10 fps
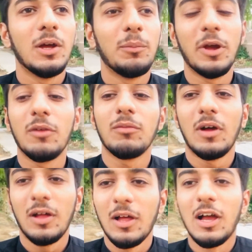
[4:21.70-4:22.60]
फिर
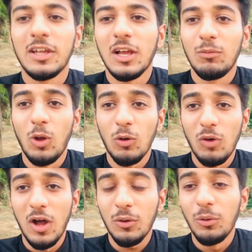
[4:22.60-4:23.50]
आगे का ब्लॉग
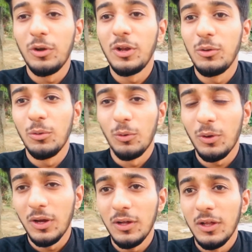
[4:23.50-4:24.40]
वहाँ कंटिन्यू
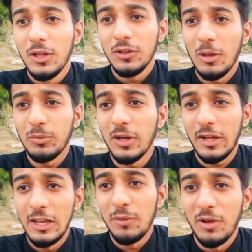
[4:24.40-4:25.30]
होगा तब तक के
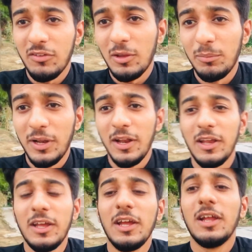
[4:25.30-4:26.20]
लिए हमारे साथ बने
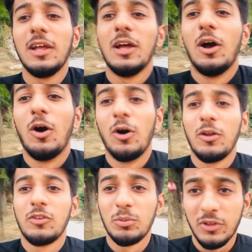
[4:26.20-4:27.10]
रहिए और
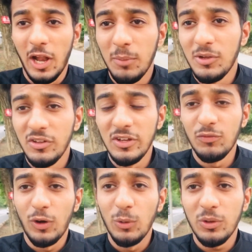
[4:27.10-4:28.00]
सब्सक्राइब कीजिए
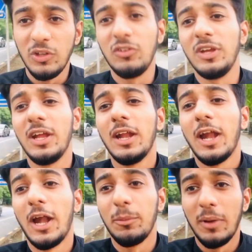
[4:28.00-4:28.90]
फॉलो कीजिए
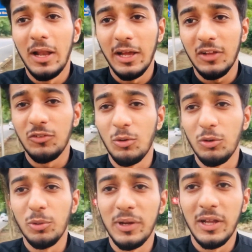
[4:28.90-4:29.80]
एंड बेल आइकन ज़रूर
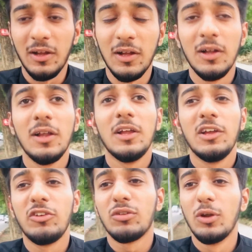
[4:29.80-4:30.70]
दबाइएगा
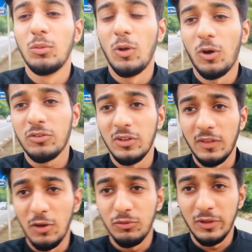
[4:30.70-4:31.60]
इसलो ब्लॉग्स की
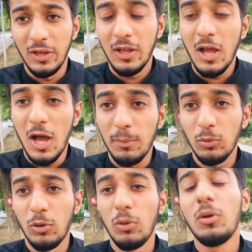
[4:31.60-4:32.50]
तरफ से
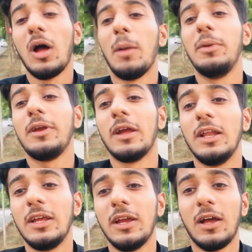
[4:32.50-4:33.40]
आपको अभी के
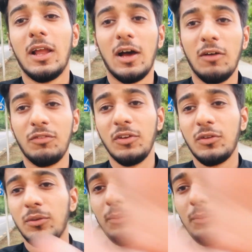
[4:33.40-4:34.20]
लिए अल्लाह हाफिज़